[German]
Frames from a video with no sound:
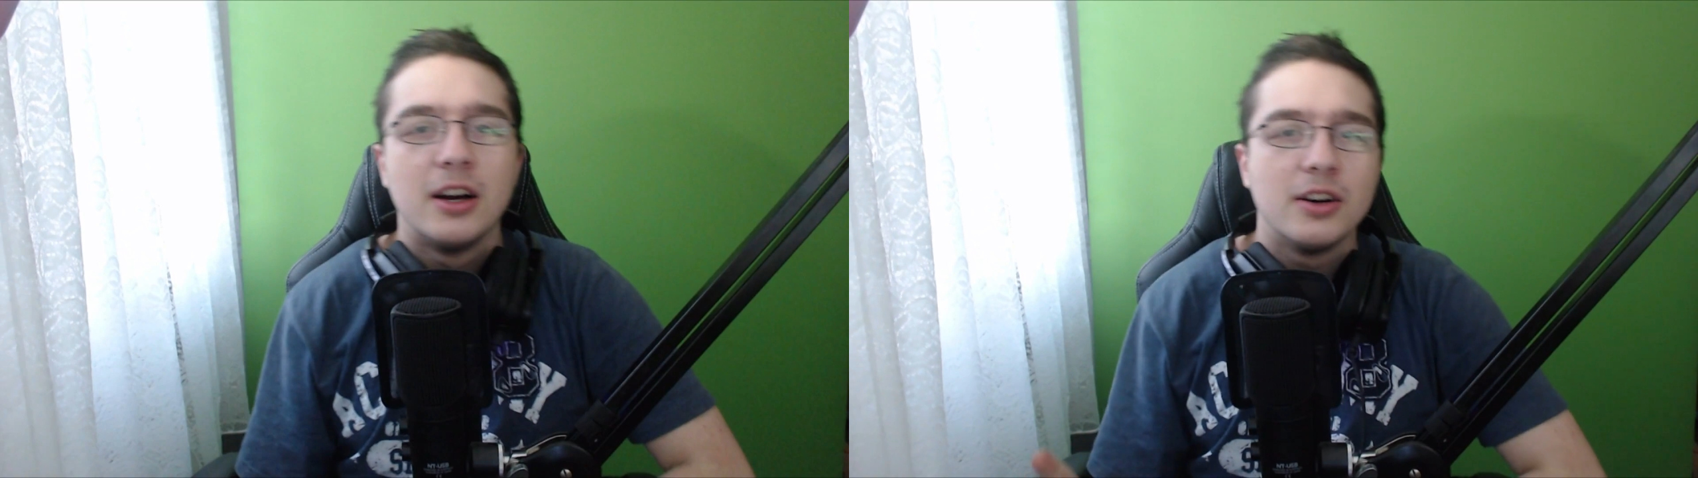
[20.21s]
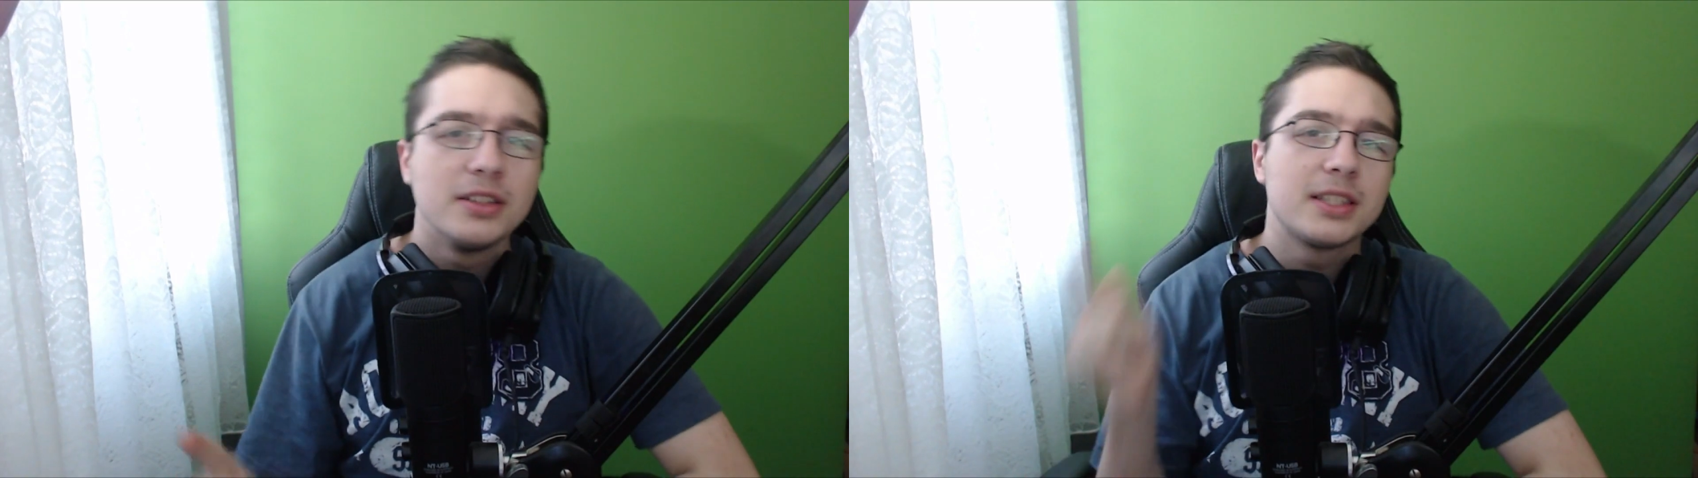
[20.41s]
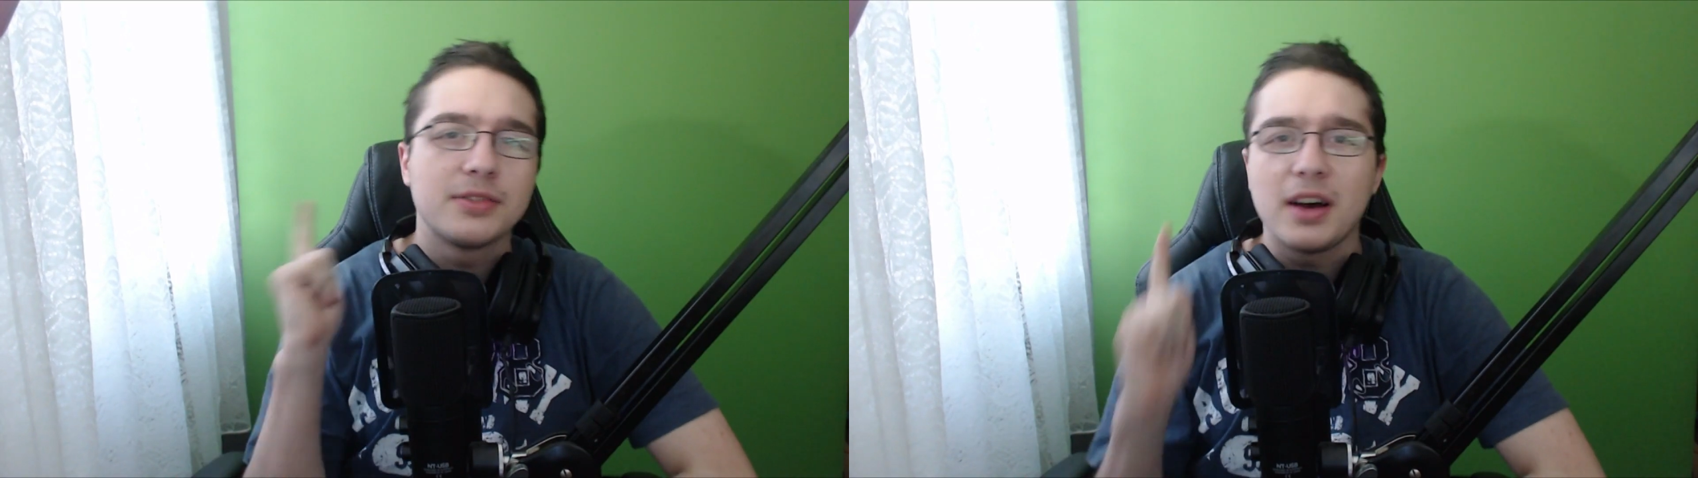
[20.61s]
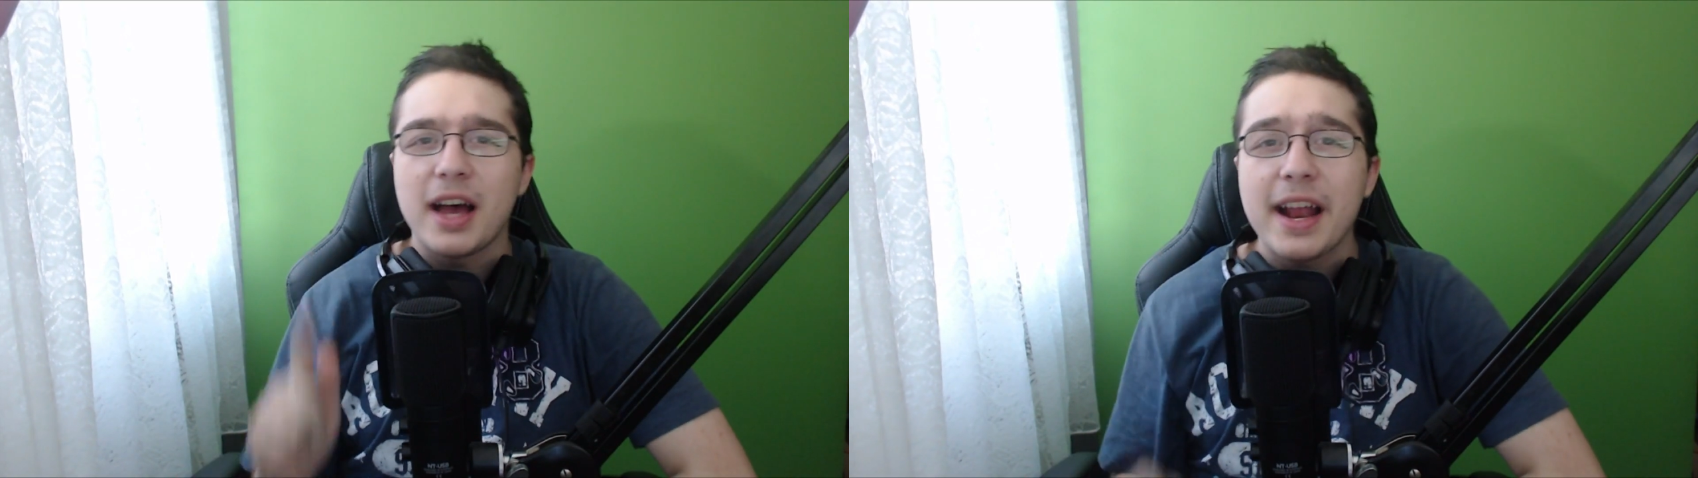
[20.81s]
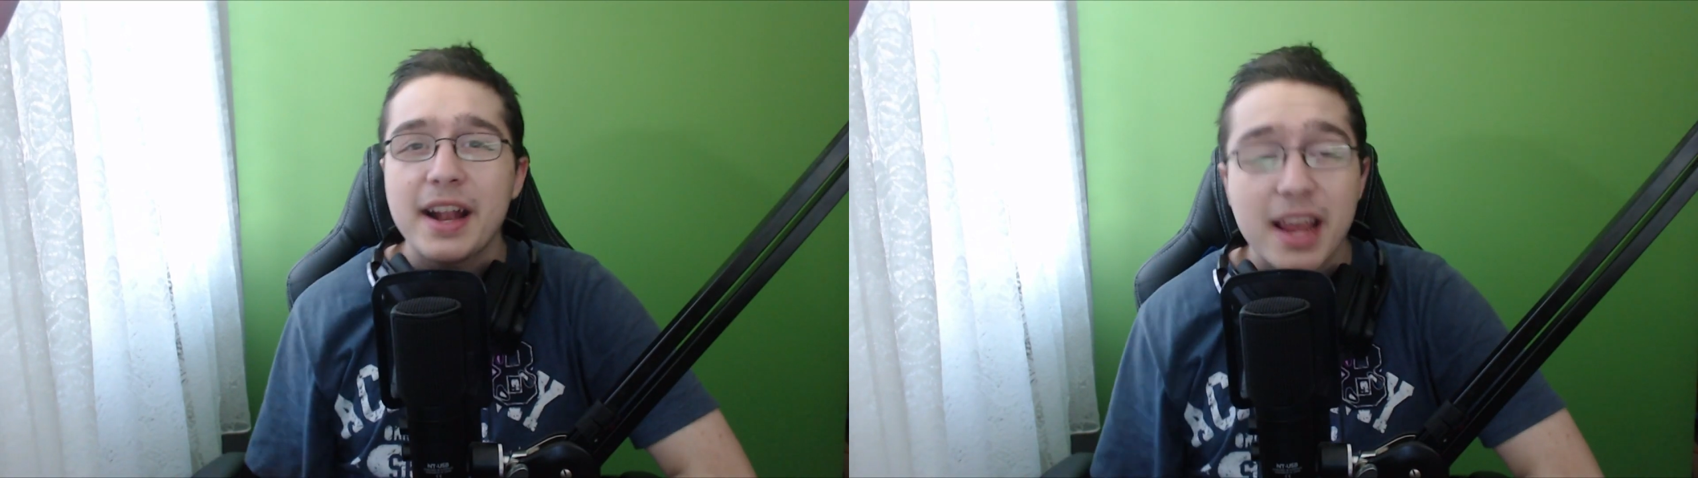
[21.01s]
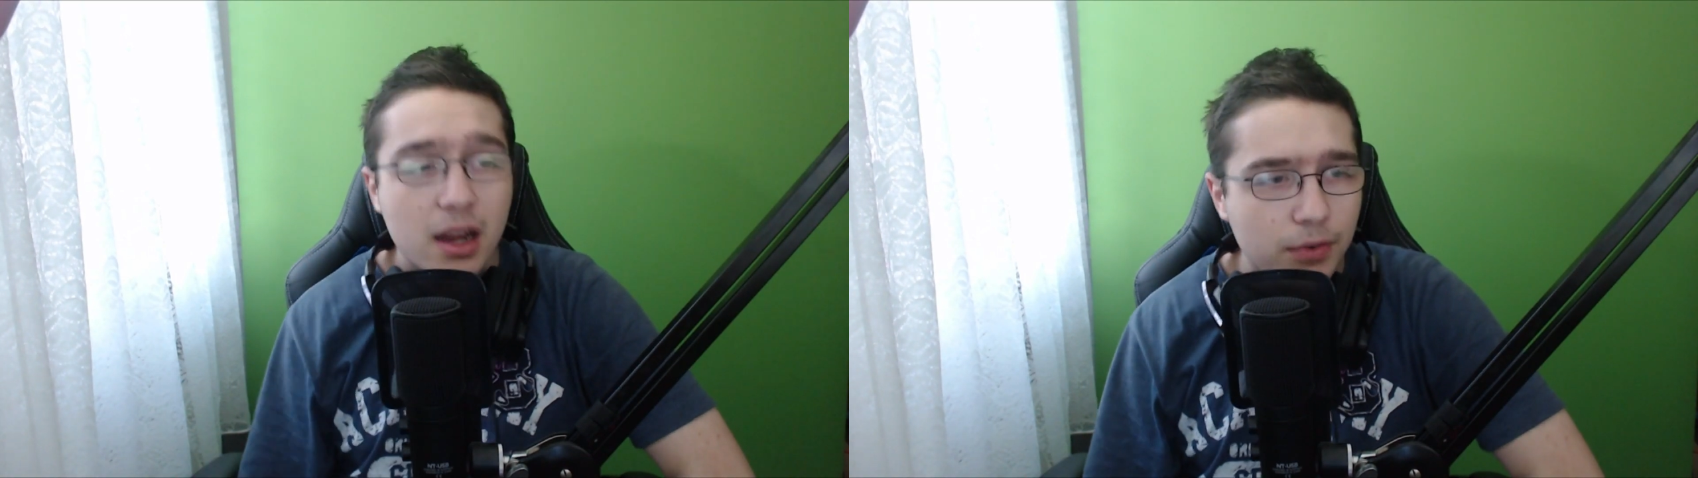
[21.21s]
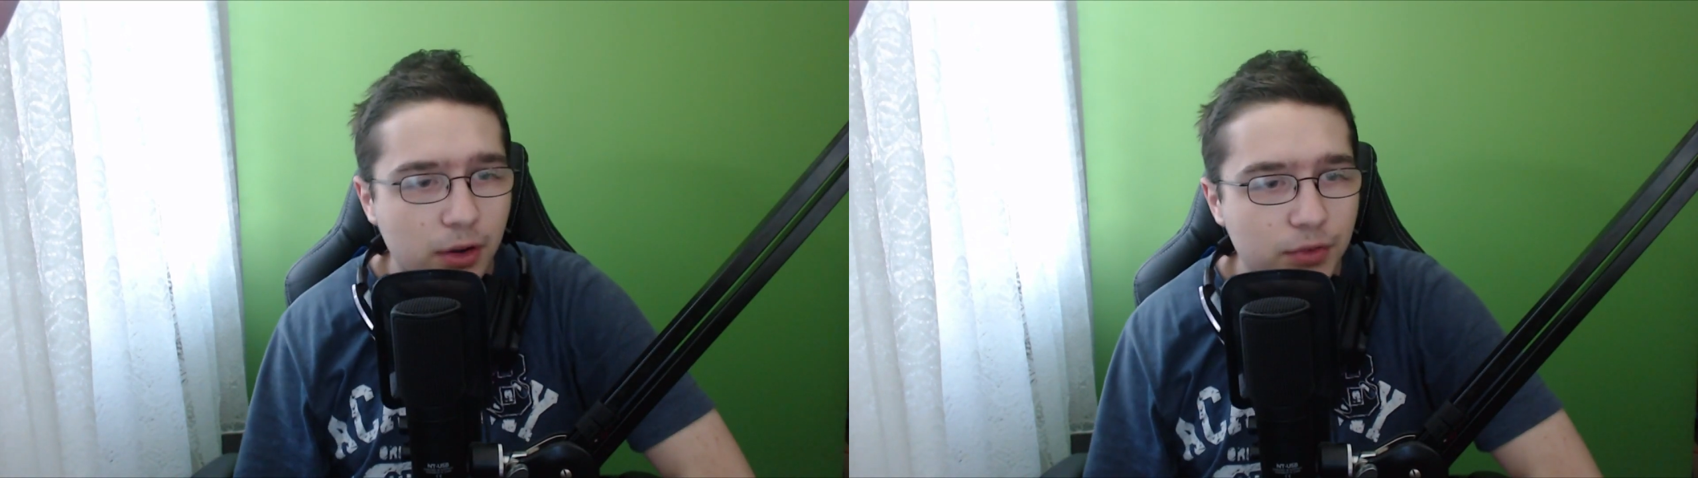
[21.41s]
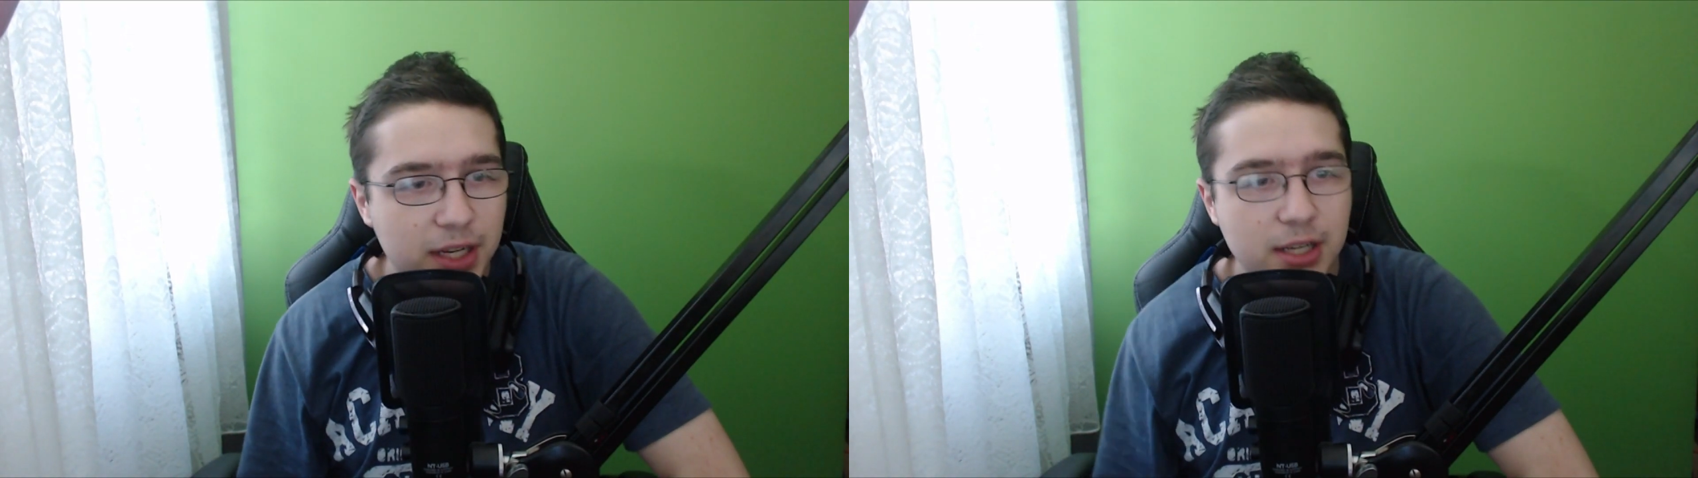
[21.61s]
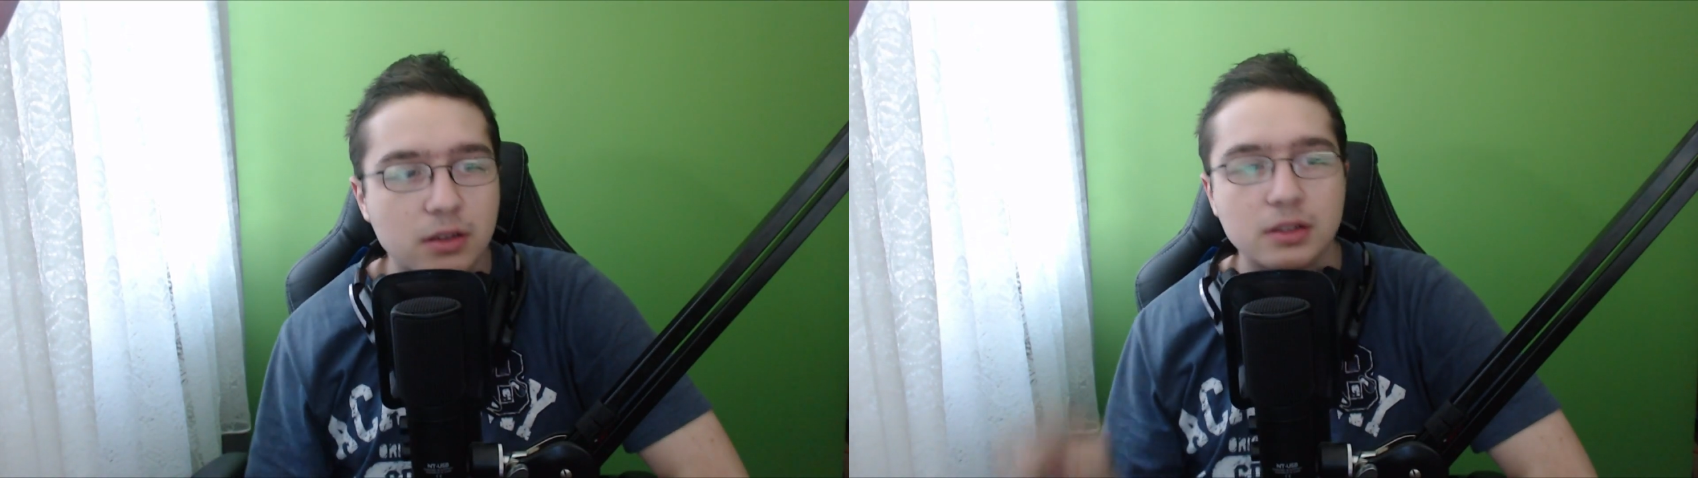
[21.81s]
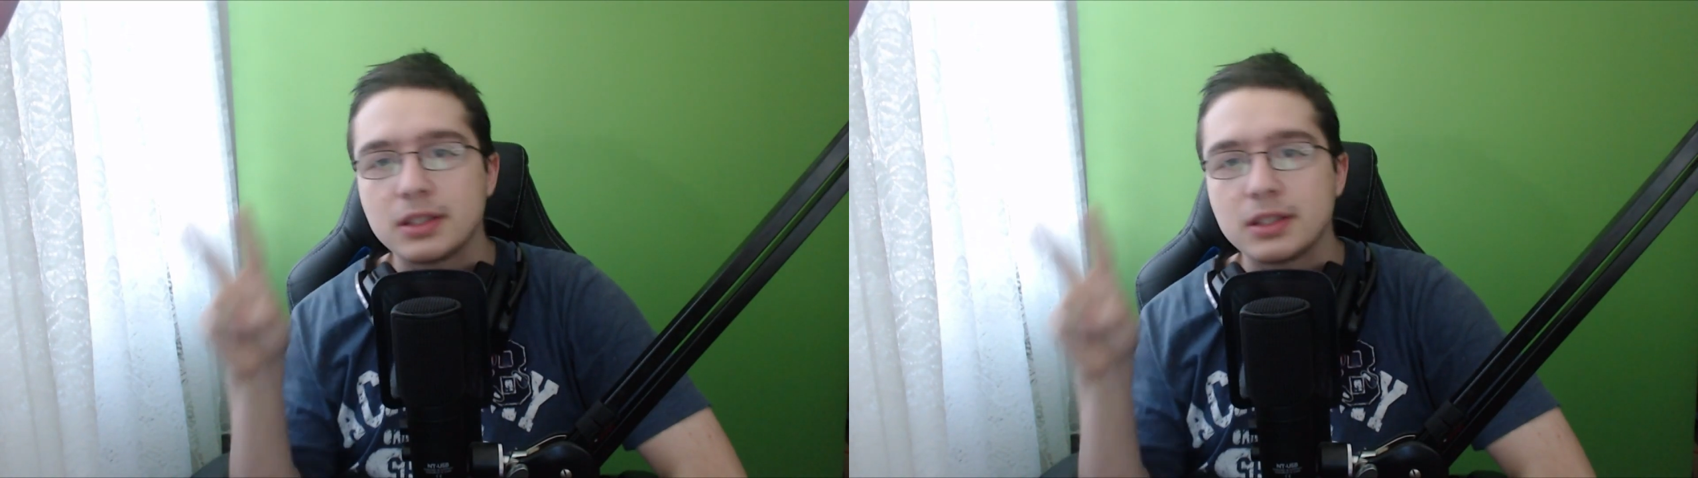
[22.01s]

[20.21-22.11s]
Und zwar ein Infovideo.